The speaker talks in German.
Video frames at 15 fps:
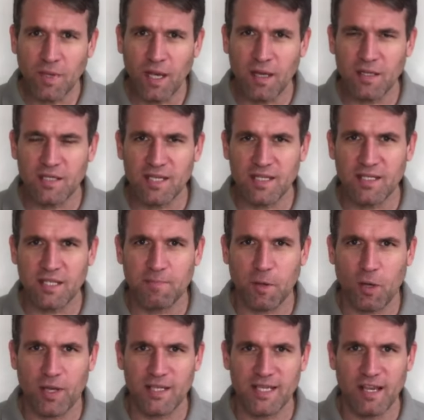Ja, das heißt, ich
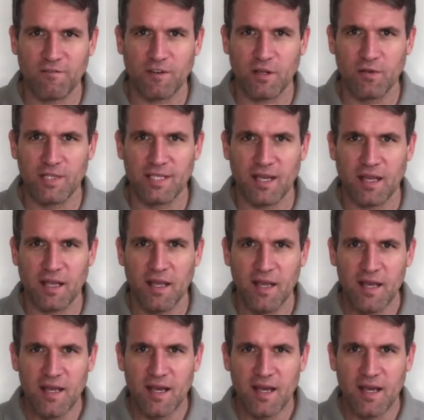brauche jetzt einfach nur sagen,